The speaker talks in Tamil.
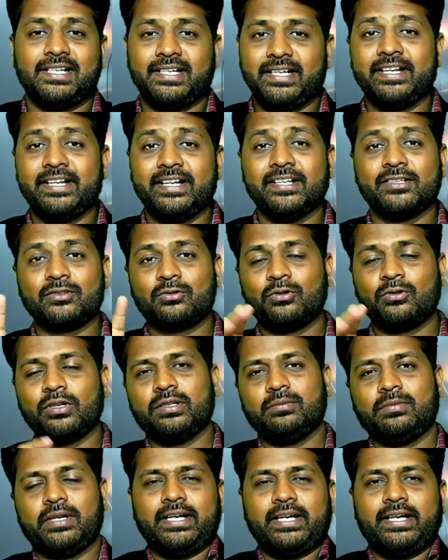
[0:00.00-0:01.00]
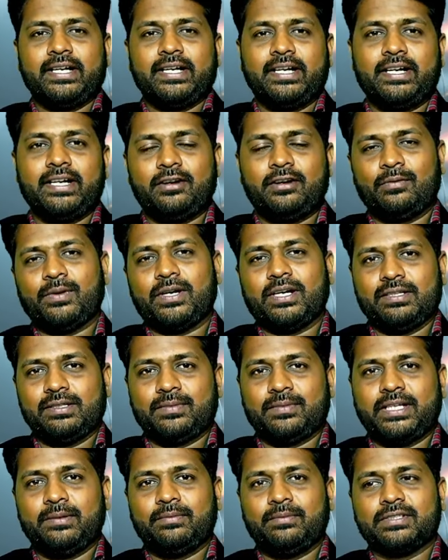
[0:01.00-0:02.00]
சில லீடர்ஸ் கூட அது மாதிரி கை கட்டிட்டு இருப்பாங்க
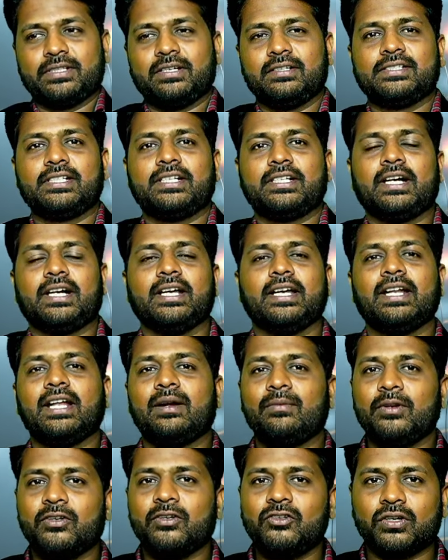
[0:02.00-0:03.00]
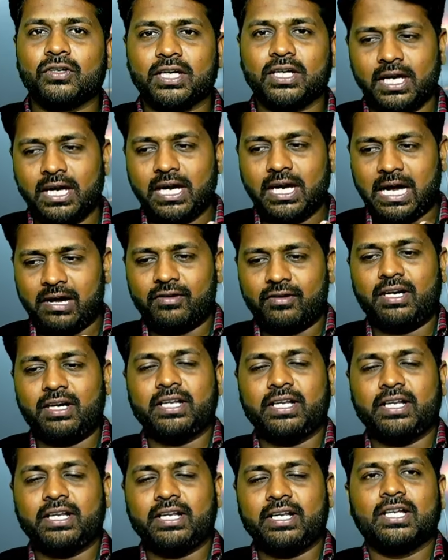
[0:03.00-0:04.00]
இந்த மாதிரி வச்சுருக்காங்க என்ன அப்படின்னு சொன்னால்
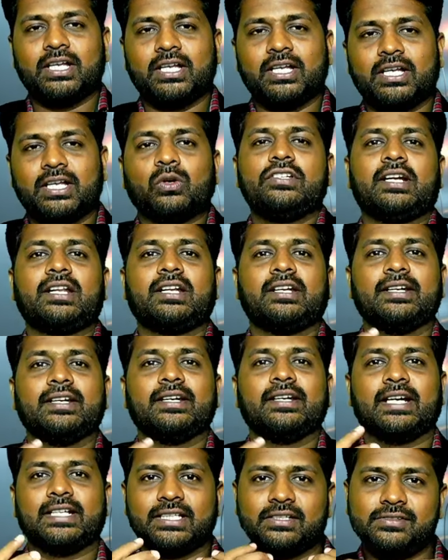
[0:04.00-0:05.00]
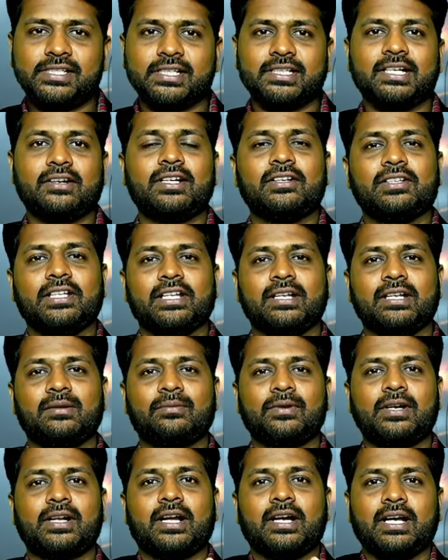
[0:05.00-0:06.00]
அவர்கள்ட்ட ஏதோ ஒரு விஷயங்கள் இருக்குது அந்த விஷயத்தை அவர்கள்
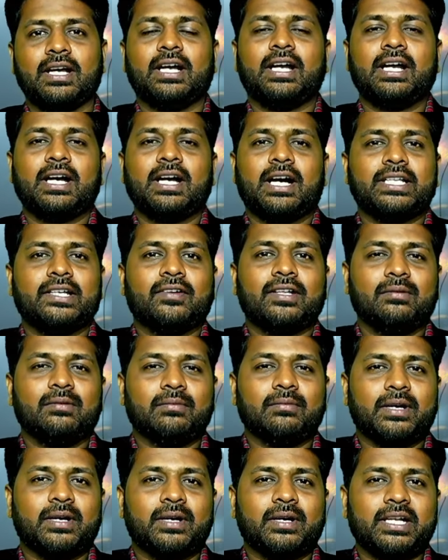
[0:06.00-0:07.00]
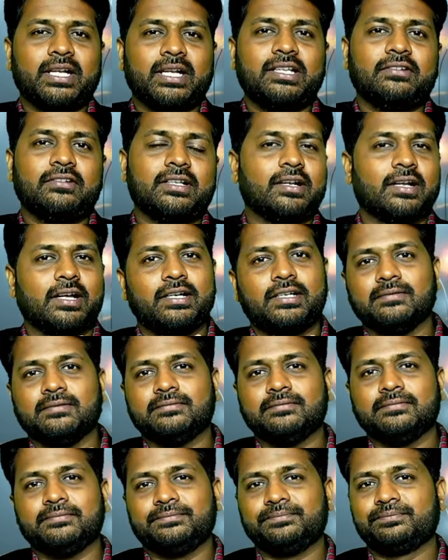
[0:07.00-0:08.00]
வந்து என்ன பண்ணுறாங்க அதை வந்து மறைத்து
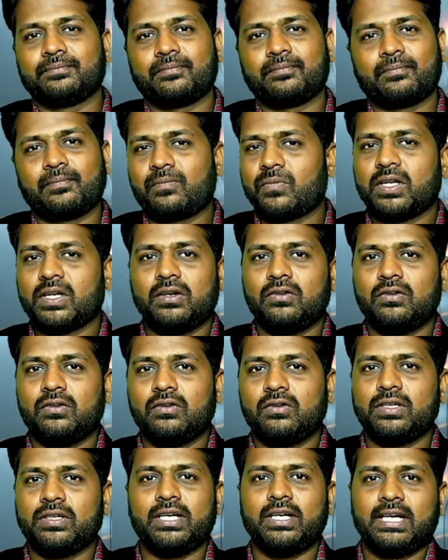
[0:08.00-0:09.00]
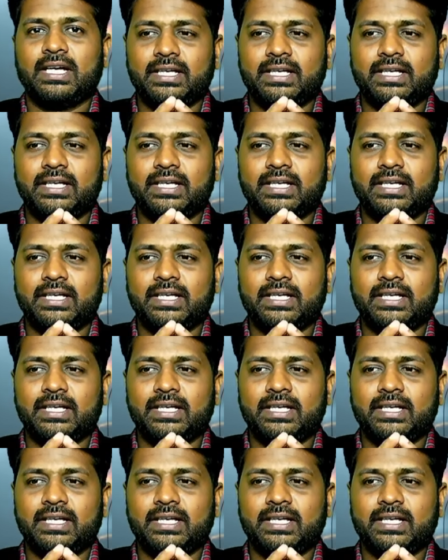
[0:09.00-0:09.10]
வைத்திருக்கிறார்கள் ஓகே